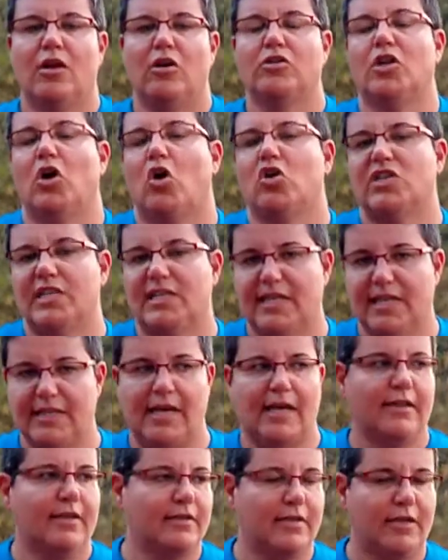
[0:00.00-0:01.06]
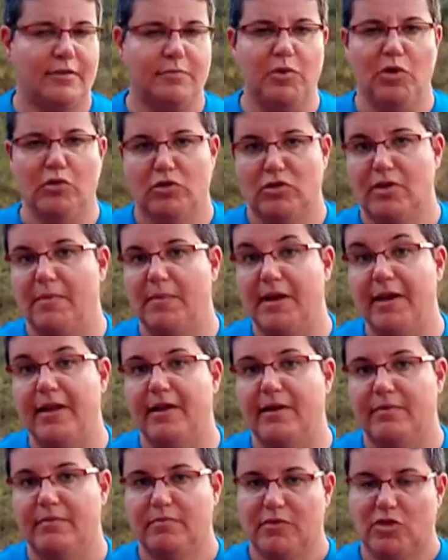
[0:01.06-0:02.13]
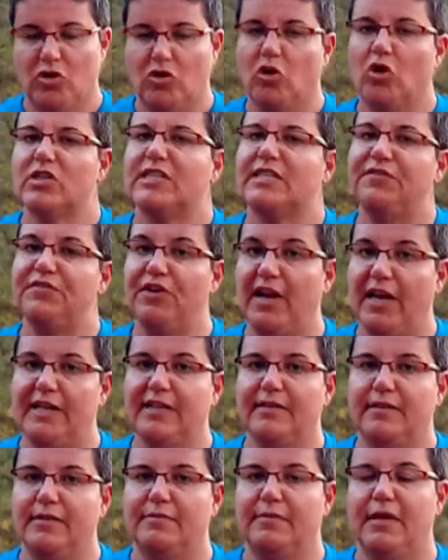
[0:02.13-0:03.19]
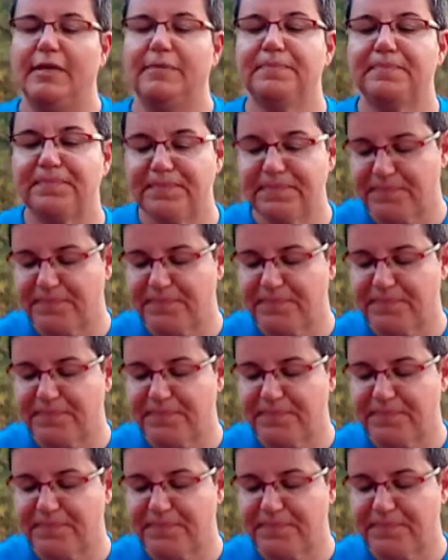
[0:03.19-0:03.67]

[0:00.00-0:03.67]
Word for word: Otra cosa es que tarde 3 minutos en venir. Son cosas diferentes, ¿vale?